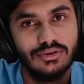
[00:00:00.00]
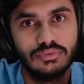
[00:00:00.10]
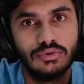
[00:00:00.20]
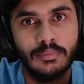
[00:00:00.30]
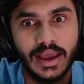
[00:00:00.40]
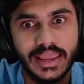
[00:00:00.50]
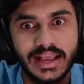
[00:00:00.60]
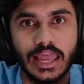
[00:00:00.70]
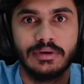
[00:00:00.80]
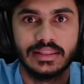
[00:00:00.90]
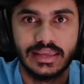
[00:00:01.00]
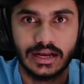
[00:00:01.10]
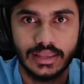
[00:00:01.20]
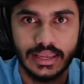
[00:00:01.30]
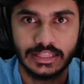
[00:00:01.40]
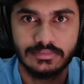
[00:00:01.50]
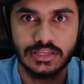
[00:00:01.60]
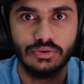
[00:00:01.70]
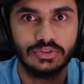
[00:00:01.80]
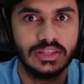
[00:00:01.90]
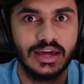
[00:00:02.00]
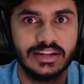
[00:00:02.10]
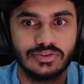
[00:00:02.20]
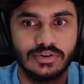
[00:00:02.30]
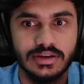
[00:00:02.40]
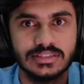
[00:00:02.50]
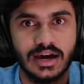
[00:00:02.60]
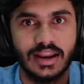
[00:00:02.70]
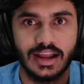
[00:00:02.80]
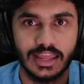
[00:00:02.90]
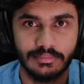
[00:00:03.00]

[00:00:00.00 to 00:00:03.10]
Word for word: वो भाई गायब कर दिया एकदम से दो तीन घर छोड़े सारा गायब